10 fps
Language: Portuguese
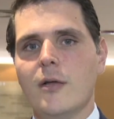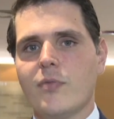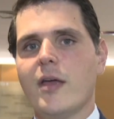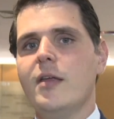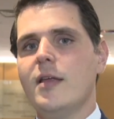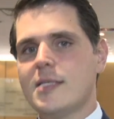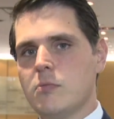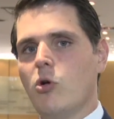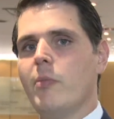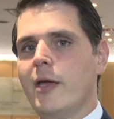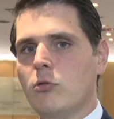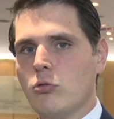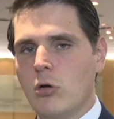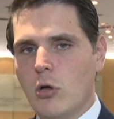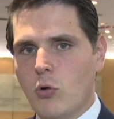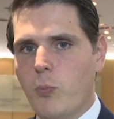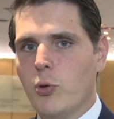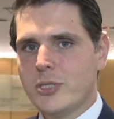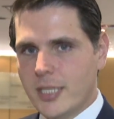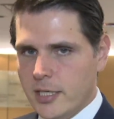Né, e nesse momento, o
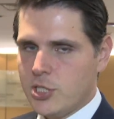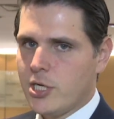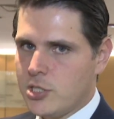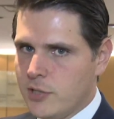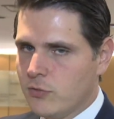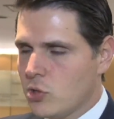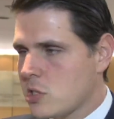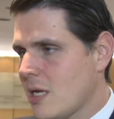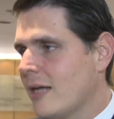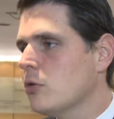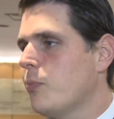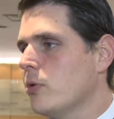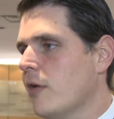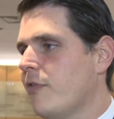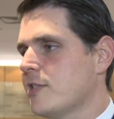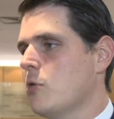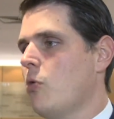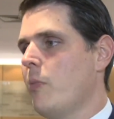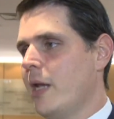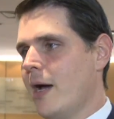Poder Legislativo do Estado poder fazer
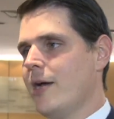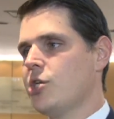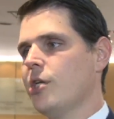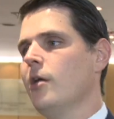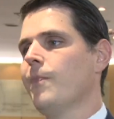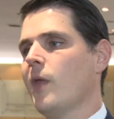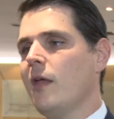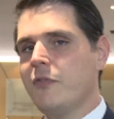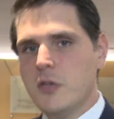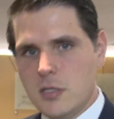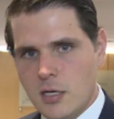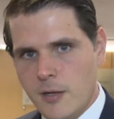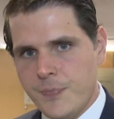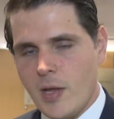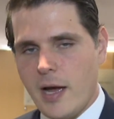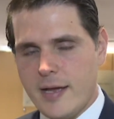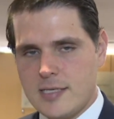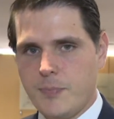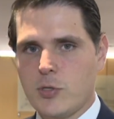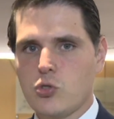uma homenagem em vida a
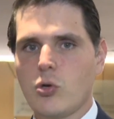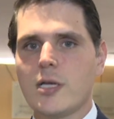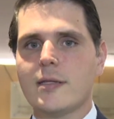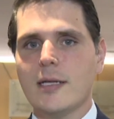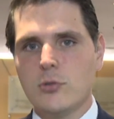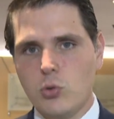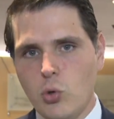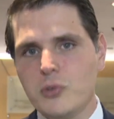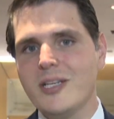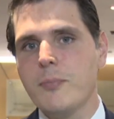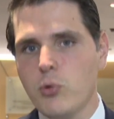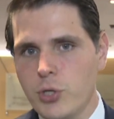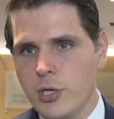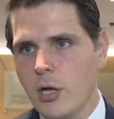essa pessoa que tanto contribui